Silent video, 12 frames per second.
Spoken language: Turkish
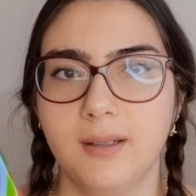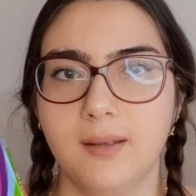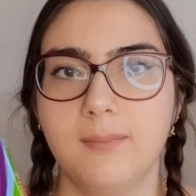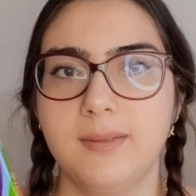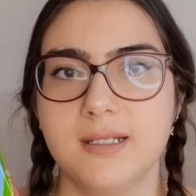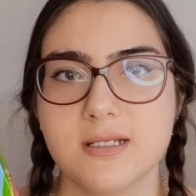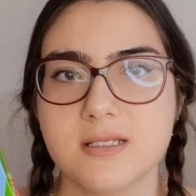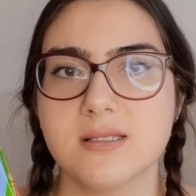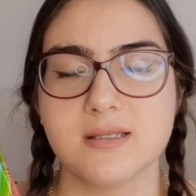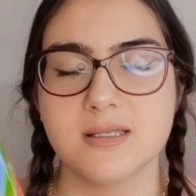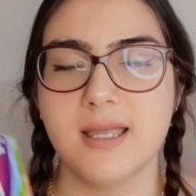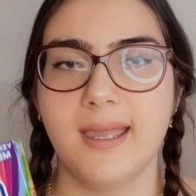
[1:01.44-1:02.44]

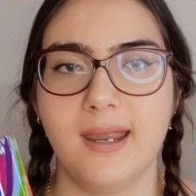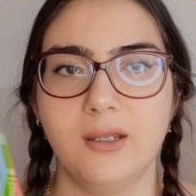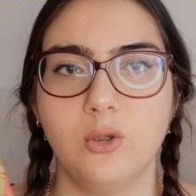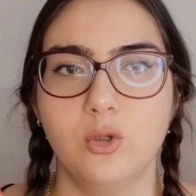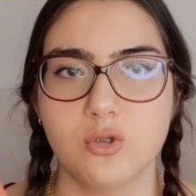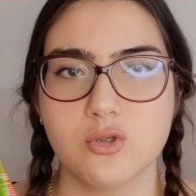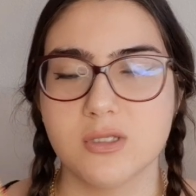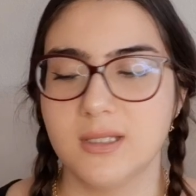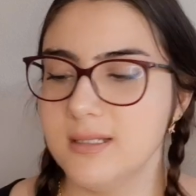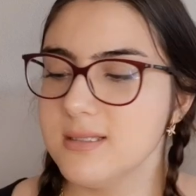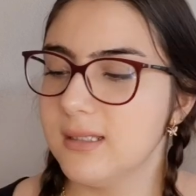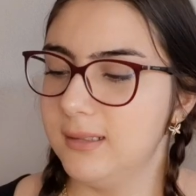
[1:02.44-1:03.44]
bakabilirsiniz eğer
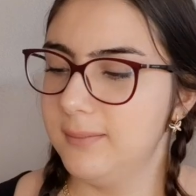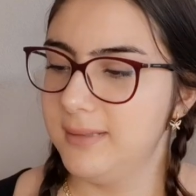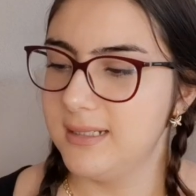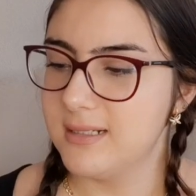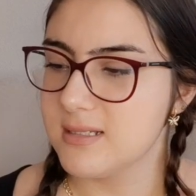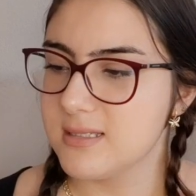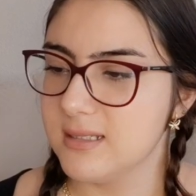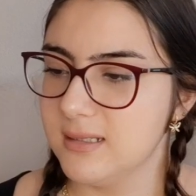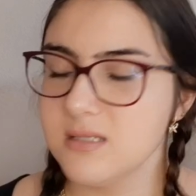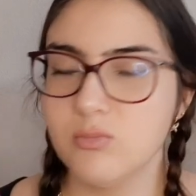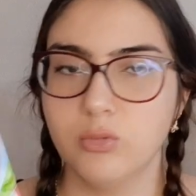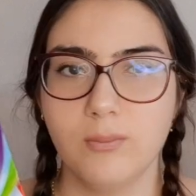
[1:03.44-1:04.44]
görürseniz
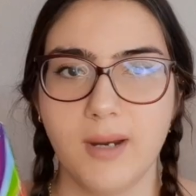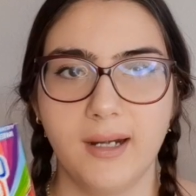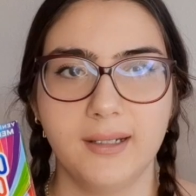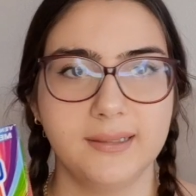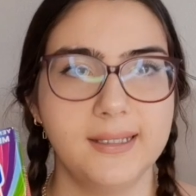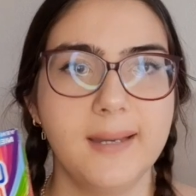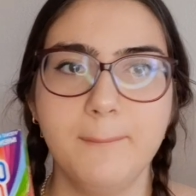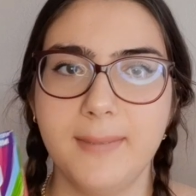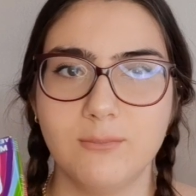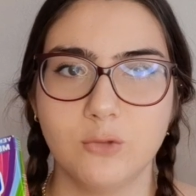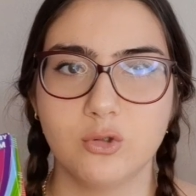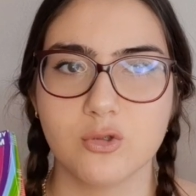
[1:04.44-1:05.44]
alabilirsiniz. Bu markadan
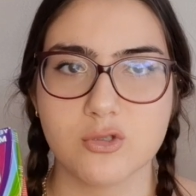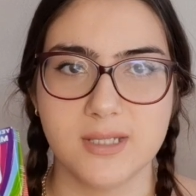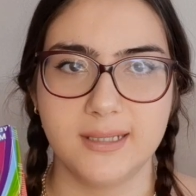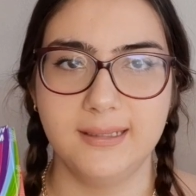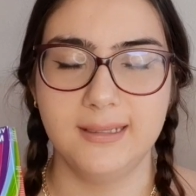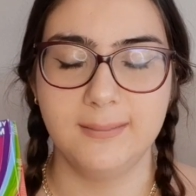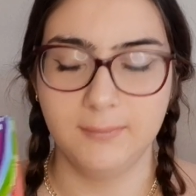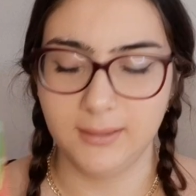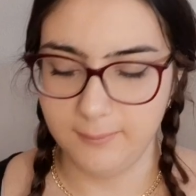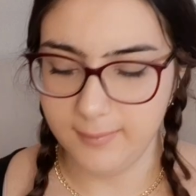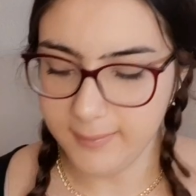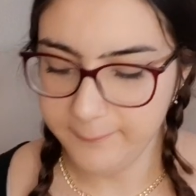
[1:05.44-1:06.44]
memnunuz dediğim
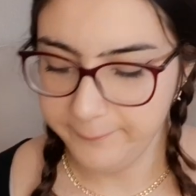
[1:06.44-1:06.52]
gibi.